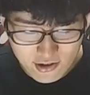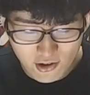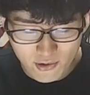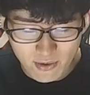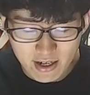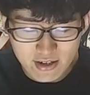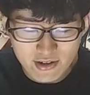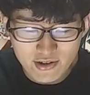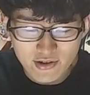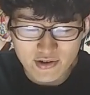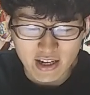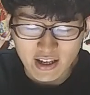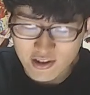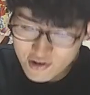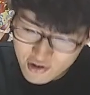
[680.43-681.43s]
の
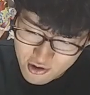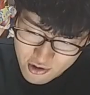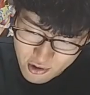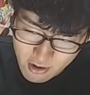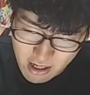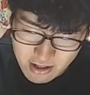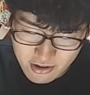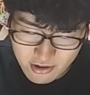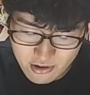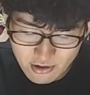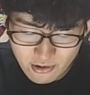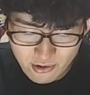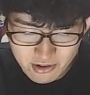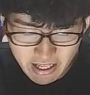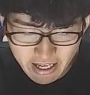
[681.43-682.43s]
ワルキューレ15巻という
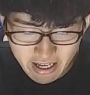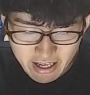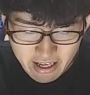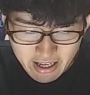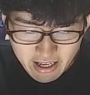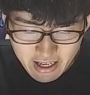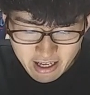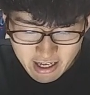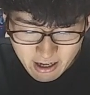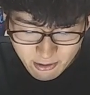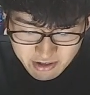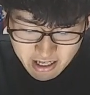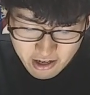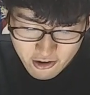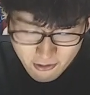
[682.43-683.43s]
号ね、えー、こ
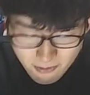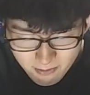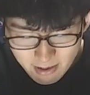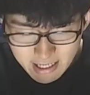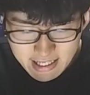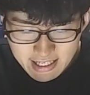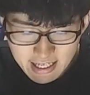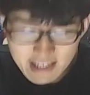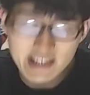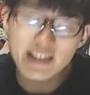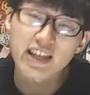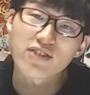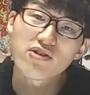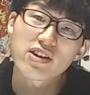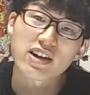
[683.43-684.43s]
ちら4万
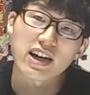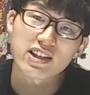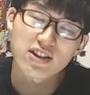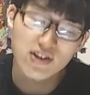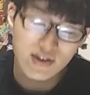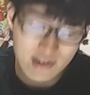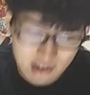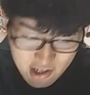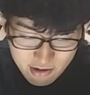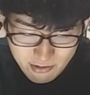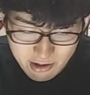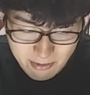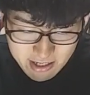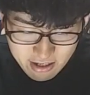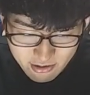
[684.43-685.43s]
3489部売
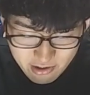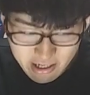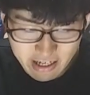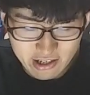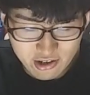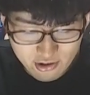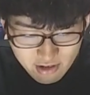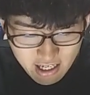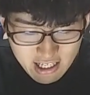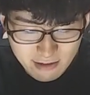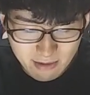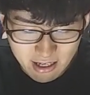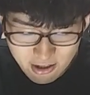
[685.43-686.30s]
れまして、累計で18万